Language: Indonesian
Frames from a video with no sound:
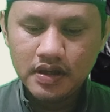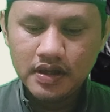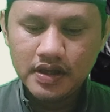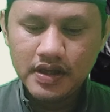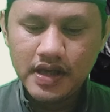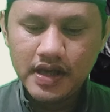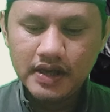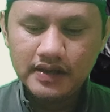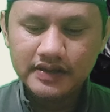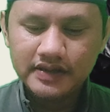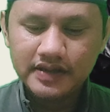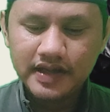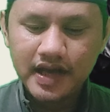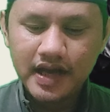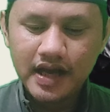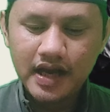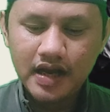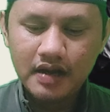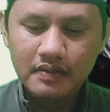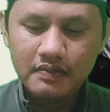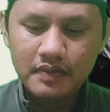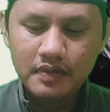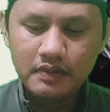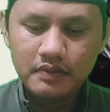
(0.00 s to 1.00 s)
yang
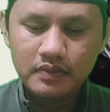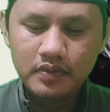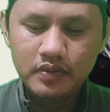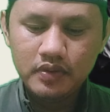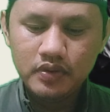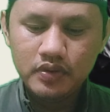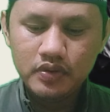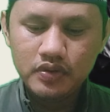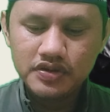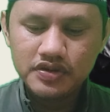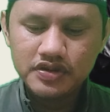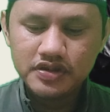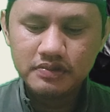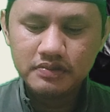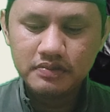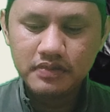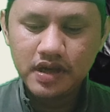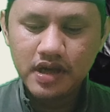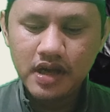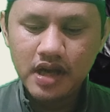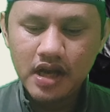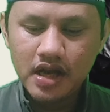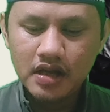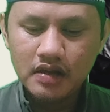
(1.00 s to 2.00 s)
telah membunuh
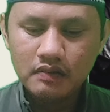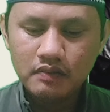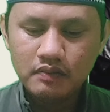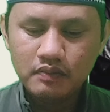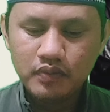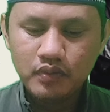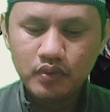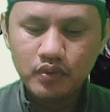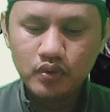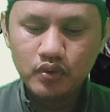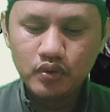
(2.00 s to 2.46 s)
99